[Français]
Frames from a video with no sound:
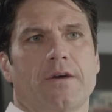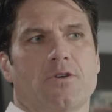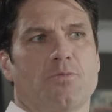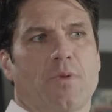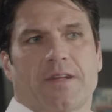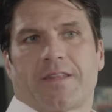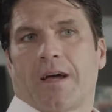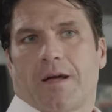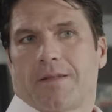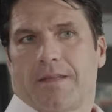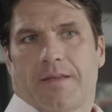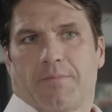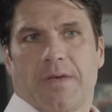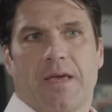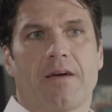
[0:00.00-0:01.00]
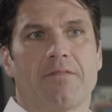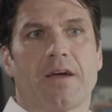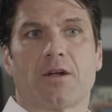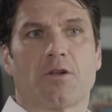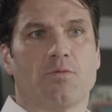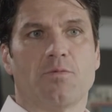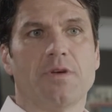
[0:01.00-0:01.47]
je m'entendais bien
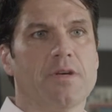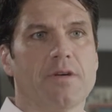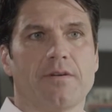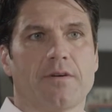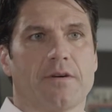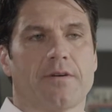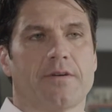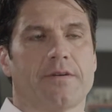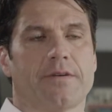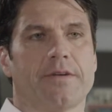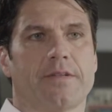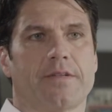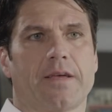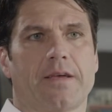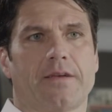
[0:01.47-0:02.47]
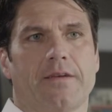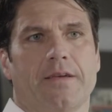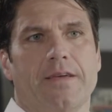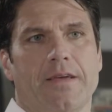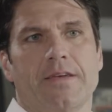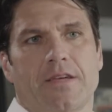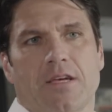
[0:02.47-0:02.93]
avec lui. Euh, il
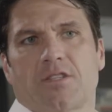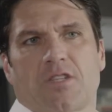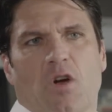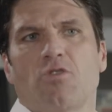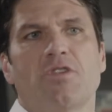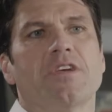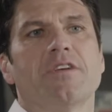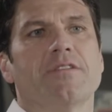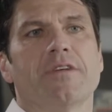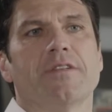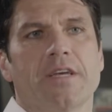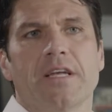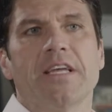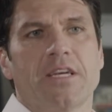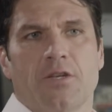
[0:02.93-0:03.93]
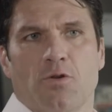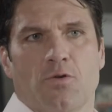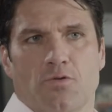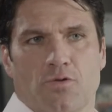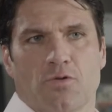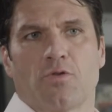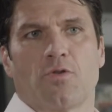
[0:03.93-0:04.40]
était, c'était un des, leaders
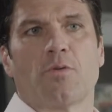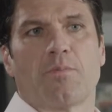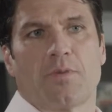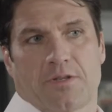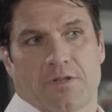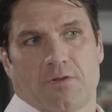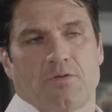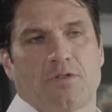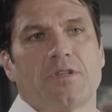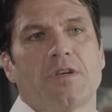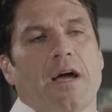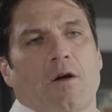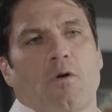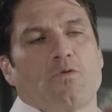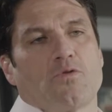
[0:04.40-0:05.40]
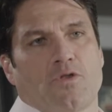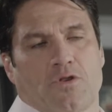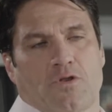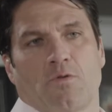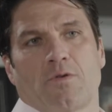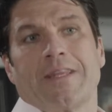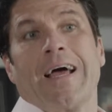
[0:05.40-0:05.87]
du groupe parce que aussi à cause de
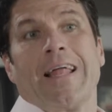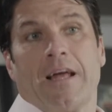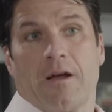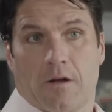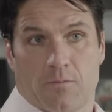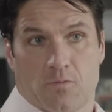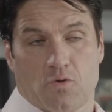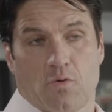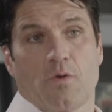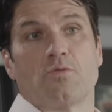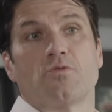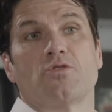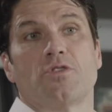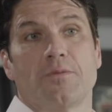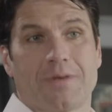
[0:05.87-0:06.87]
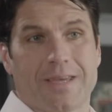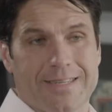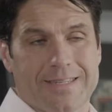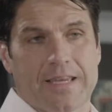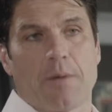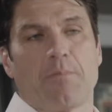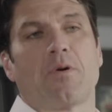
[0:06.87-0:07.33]
son talent comme joueur aussi, puis
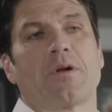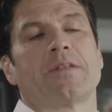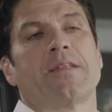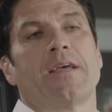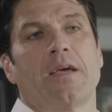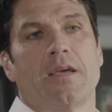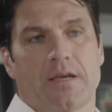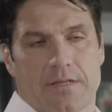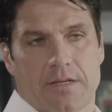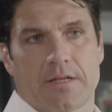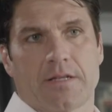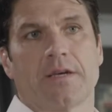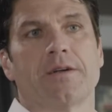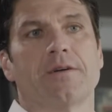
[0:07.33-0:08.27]
qu'est-ce qu'il apportait, etc.